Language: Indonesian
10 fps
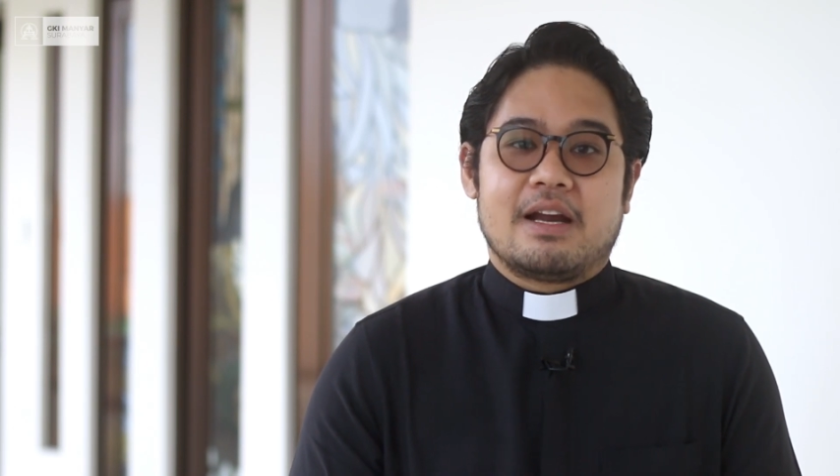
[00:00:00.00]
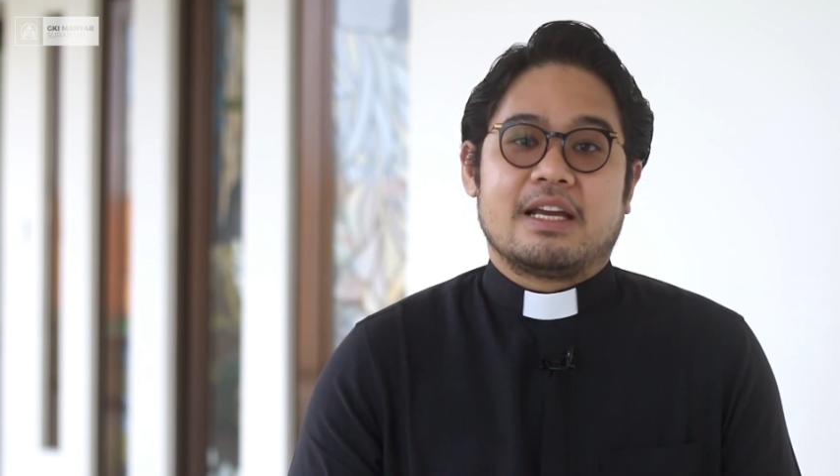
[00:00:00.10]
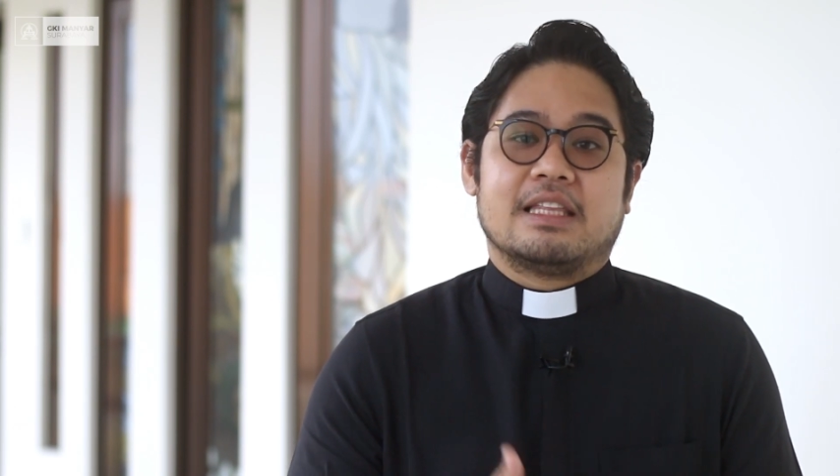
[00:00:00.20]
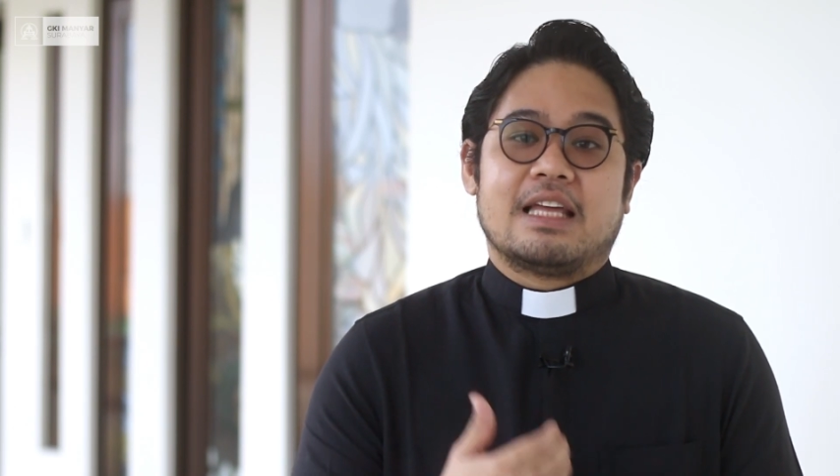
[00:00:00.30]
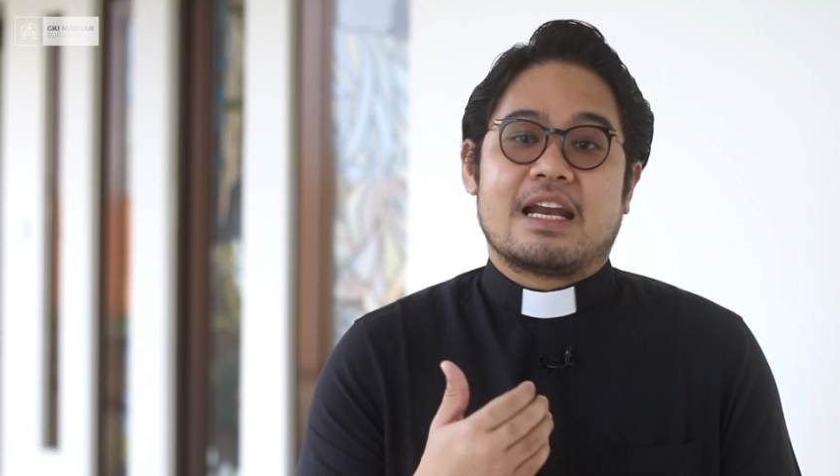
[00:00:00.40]

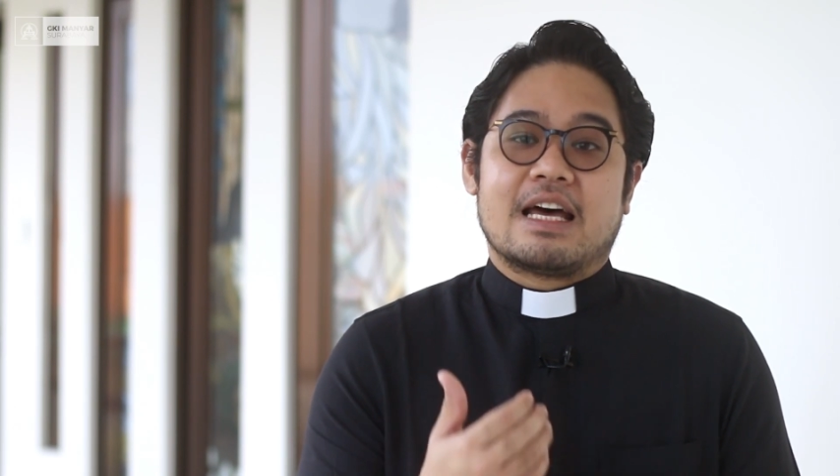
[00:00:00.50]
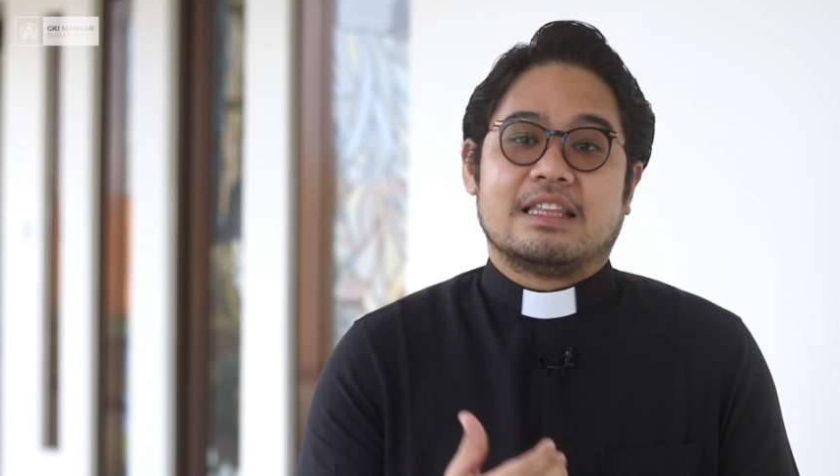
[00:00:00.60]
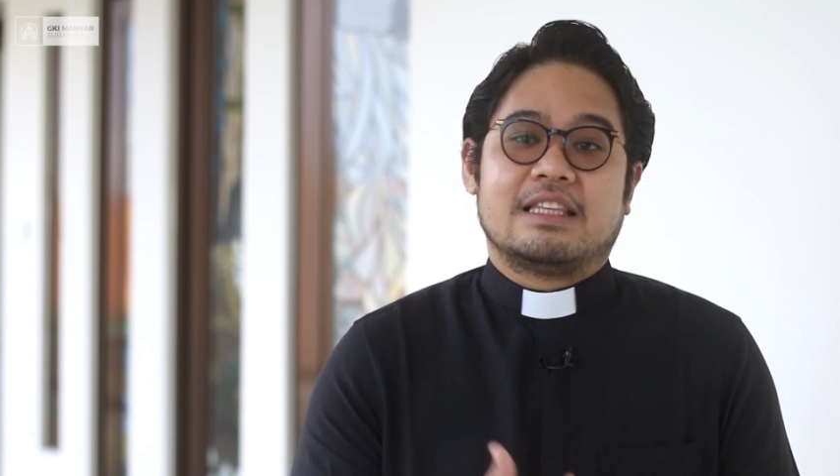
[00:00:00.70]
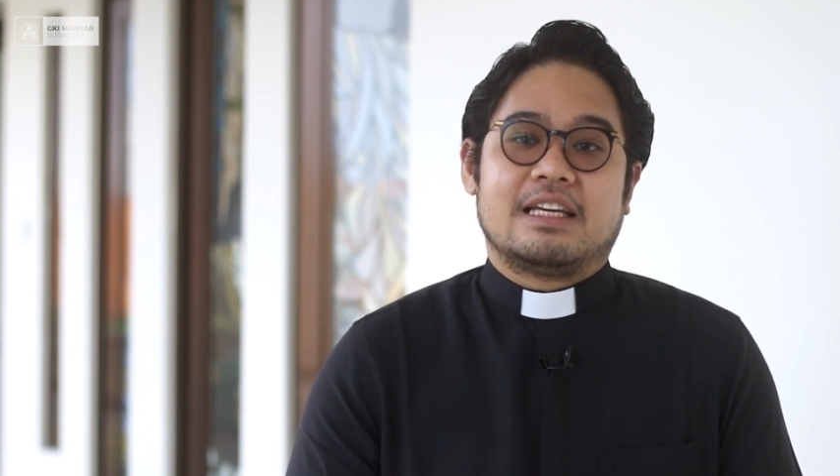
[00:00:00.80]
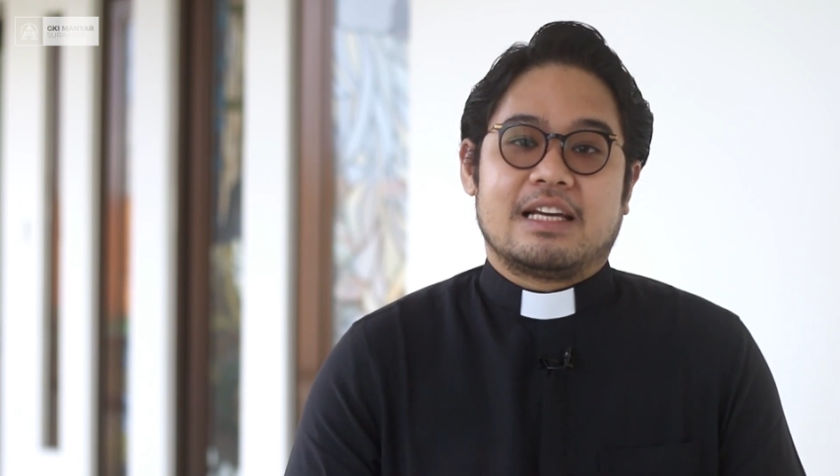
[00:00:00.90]
mari kita
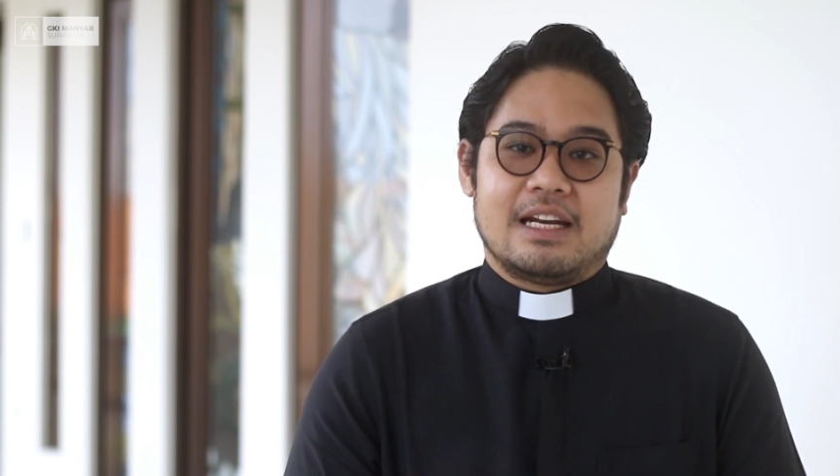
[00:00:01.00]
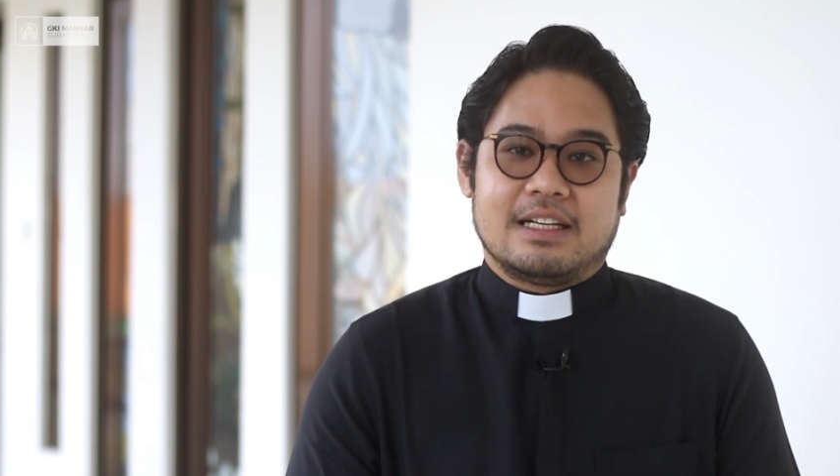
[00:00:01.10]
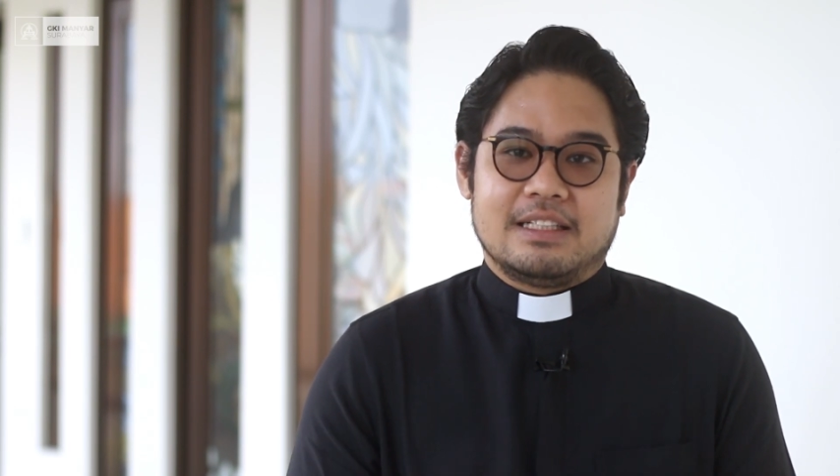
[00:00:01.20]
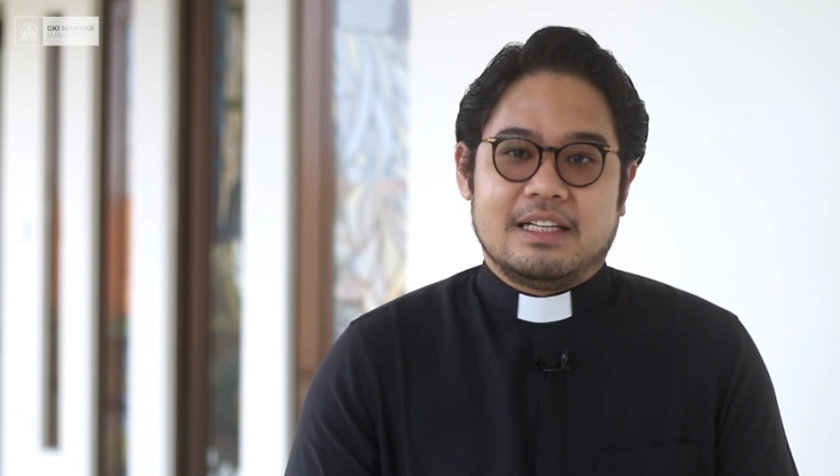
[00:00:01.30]
nantikan